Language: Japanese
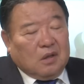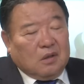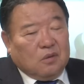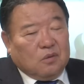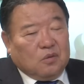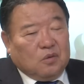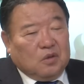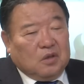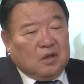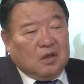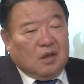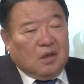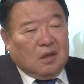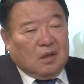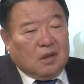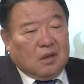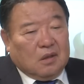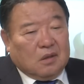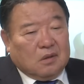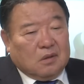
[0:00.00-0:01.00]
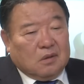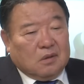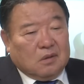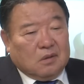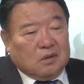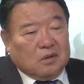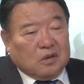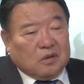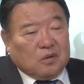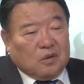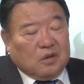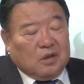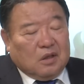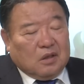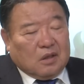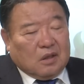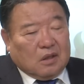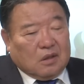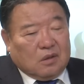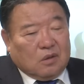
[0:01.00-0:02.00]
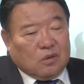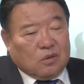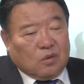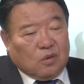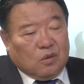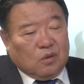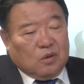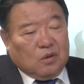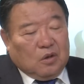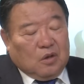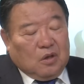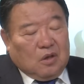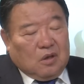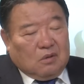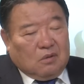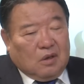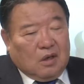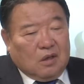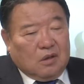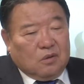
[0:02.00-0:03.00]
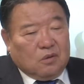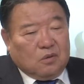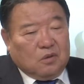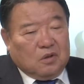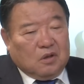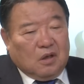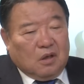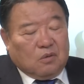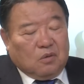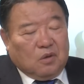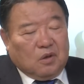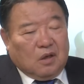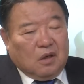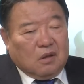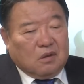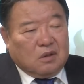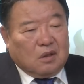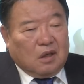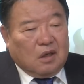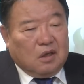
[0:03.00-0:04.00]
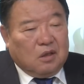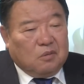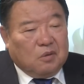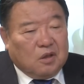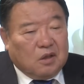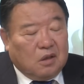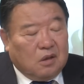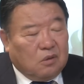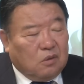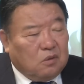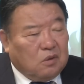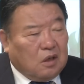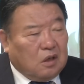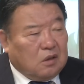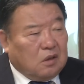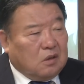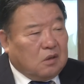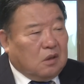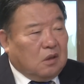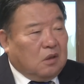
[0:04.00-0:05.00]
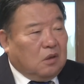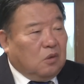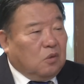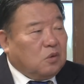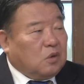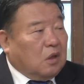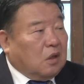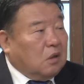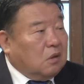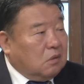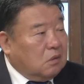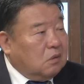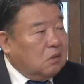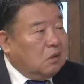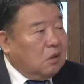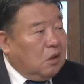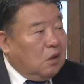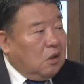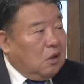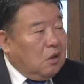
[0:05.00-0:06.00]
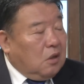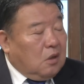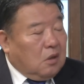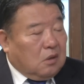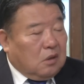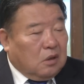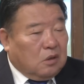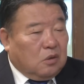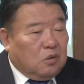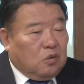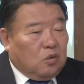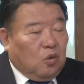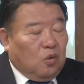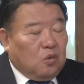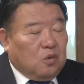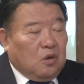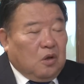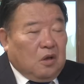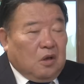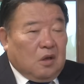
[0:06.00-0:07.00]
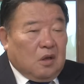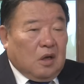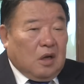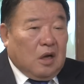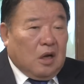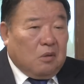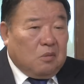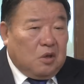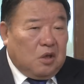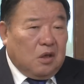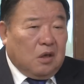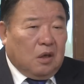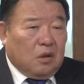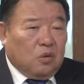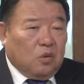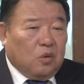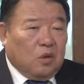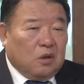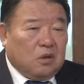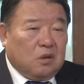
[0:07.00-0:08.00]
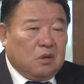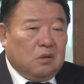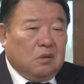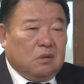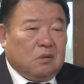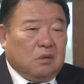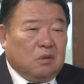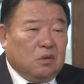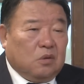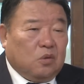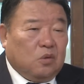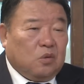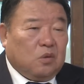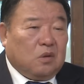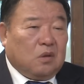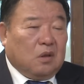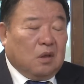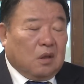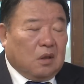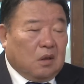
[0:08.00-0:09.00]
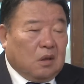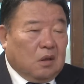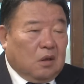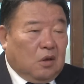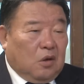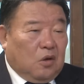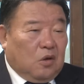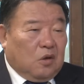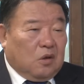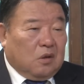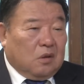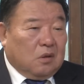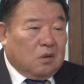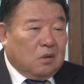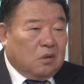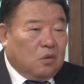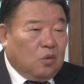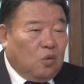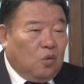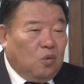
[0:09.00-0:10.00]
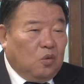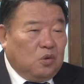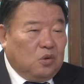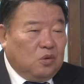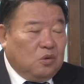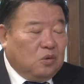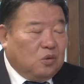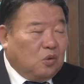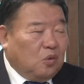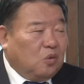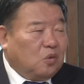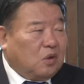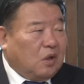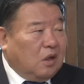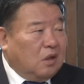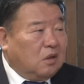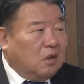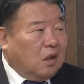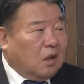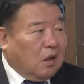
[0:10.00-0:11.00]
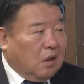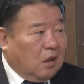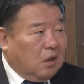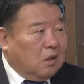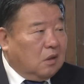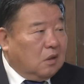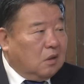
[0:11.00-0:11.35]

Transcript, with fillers: の国が、ね、それはなぜかっていうと我々の国がこれから草刈り場でいろんな形で利用される、はい、でどアメリカとか中国にとってどういう状態なら